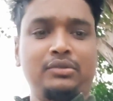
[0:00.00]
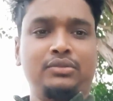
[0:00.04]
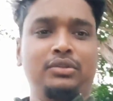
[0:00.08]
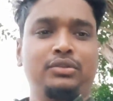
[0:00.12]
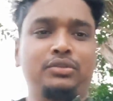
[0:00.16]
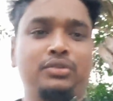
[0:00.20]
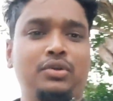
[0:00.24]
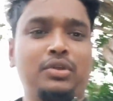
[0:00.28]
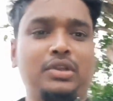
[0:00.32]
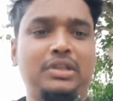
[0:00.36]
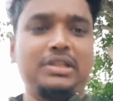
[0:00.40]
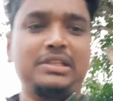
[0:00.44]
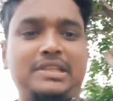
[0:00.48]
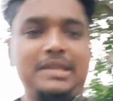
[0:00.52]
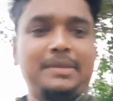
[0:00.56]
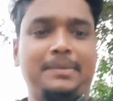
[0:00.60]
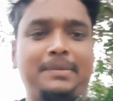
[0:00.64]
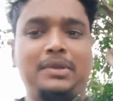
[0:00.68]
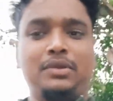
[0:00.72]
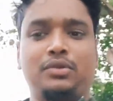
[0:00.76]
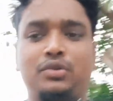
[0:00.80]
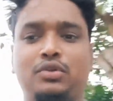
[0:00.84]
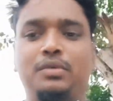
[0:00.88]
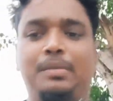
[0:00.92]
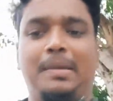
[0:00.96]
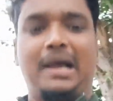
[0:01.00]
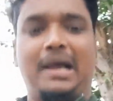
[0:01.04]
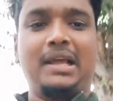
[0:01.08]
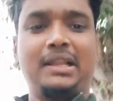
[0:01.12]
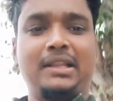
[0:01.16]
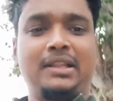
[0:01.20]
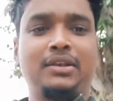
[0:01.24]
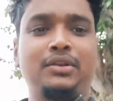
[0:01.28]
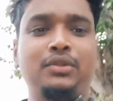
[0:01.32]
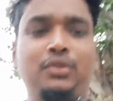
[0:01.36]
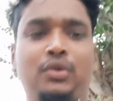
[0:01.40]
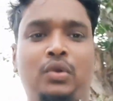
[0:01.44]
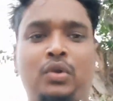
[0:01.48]
तो तोनी सबके घुमा
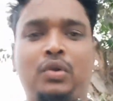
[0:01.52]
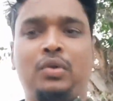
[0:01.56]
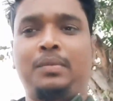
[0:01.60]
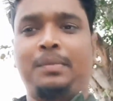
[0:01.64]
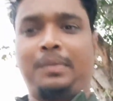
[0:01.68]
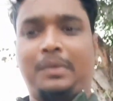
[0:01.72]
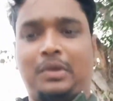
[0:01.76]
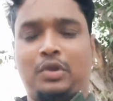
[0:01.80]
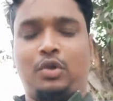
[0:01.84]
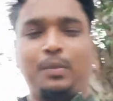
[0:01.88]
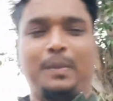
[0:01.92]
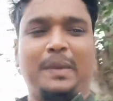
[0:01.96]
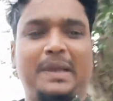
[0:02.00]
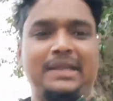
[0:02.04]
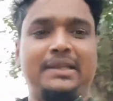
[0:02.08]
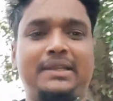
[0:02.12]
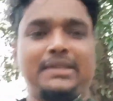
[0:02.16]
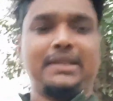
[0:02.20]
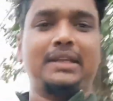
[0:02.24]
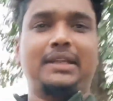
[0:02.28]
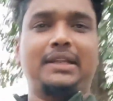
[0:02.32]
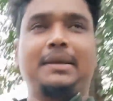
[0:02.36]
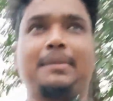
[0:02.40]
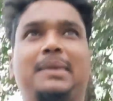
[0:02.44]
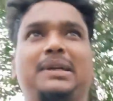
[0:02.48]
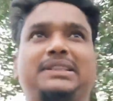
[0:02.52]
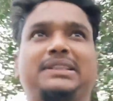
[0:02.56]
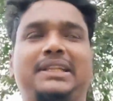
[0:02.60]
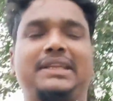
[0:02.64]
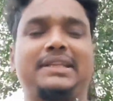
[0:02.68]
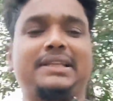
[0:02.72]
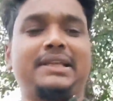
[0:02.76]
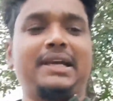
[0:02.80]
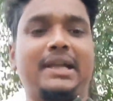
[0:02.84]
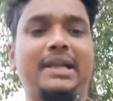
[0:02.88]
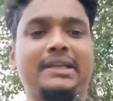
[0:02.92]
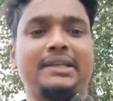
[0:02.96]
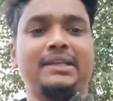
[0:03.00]
दिलियो कमेंट करके
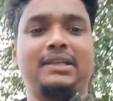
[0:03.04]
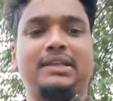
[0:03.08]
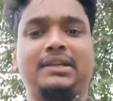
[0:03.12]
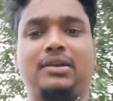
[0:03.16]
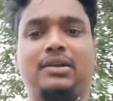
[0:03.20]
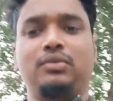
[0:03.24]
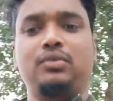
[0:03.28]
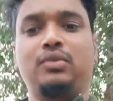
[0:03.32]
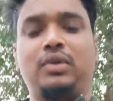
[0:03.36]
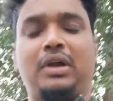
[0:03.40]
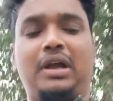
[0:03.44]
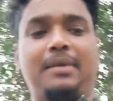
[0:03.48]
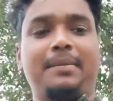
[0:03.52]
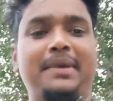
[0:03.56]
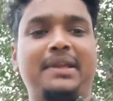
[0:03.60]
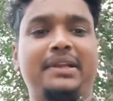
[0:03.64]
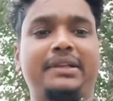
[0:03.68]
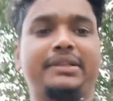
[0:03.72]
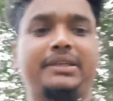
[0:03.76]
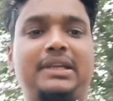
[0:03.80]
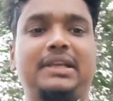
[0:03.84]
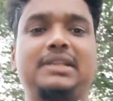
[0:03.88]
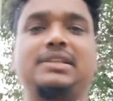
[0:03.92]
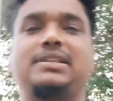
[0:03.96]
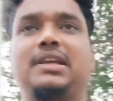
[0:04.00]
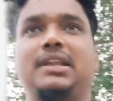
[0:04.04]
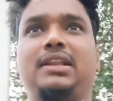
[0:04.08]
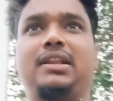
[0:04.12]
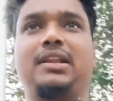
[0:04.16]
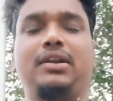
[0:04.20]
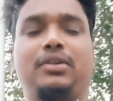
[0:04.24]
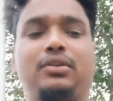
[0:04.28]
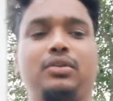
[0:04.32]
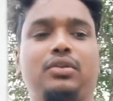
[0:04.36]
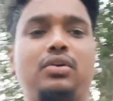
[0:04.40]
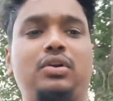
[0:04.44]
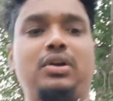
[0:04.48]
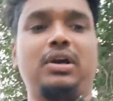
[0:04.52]
बतैया कि गौवा हमार कैसन
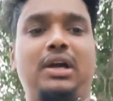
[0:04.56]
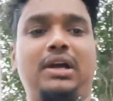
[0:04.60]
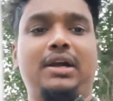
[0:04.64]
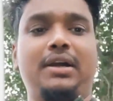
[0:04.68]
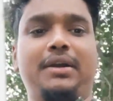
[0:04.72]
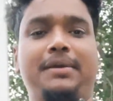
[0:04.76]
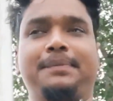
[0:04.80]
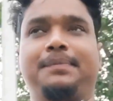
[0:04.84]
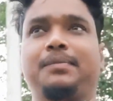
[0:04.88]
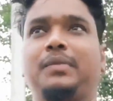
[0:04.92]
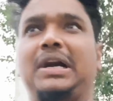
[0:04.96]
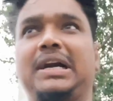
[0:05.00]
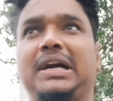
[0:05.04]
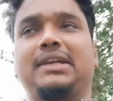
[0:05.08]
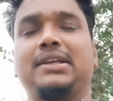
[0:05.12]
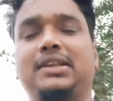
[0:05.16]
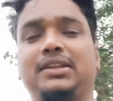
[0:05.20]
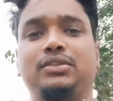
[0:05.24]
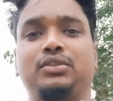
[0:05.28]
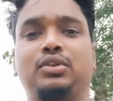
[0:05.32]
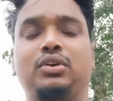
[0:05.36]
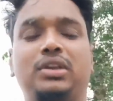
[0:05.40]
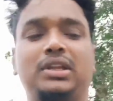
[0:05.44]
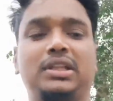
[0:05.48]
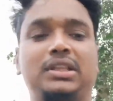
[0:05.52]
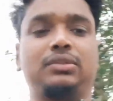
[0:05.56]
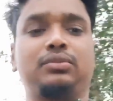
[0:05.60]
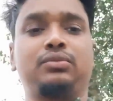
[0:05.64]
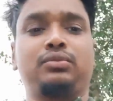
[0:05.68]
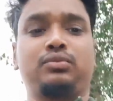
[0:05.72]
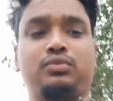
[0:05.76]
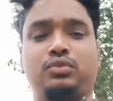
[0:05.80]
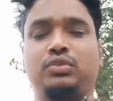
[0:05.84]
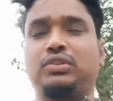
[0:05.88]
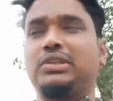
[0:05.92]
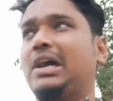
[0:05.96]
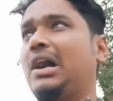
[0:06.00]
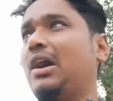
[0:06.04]
लगलो हा बाकी थोड़े
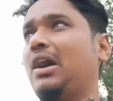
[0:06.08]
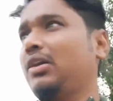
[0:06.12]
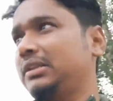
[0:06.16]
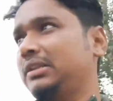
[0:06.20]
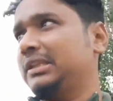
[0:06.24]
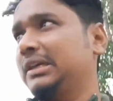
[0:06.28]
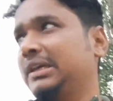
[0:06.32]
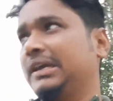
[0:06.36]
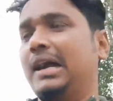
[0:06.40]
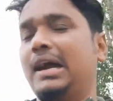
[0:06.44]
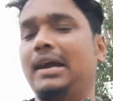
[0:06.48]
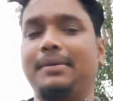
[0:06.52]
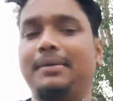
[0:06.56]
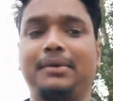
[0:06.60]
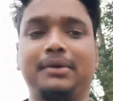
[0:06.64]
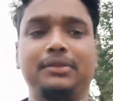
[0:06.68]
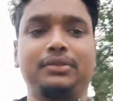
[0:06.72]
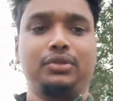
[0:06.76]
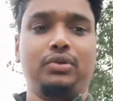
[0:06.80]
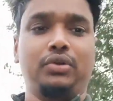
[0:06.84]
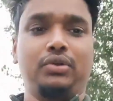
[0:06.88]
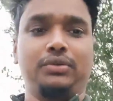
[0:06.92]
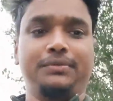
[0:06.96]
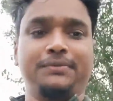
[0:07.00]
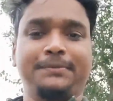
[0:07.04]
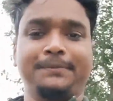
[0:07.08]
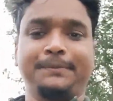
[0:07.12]
कुछ और दिखाओ यो